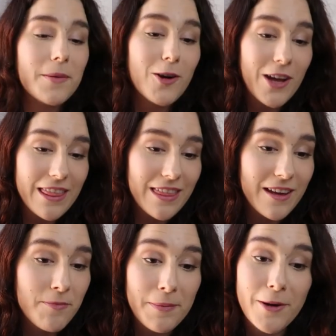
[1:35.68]
primero que
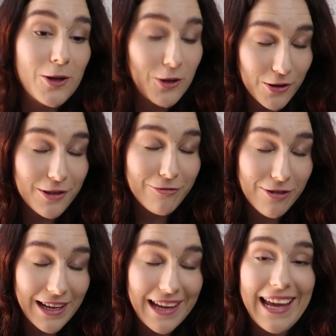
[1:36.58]
hice, primero de todo,
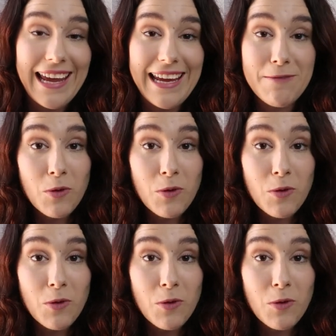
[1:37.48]
fue eh,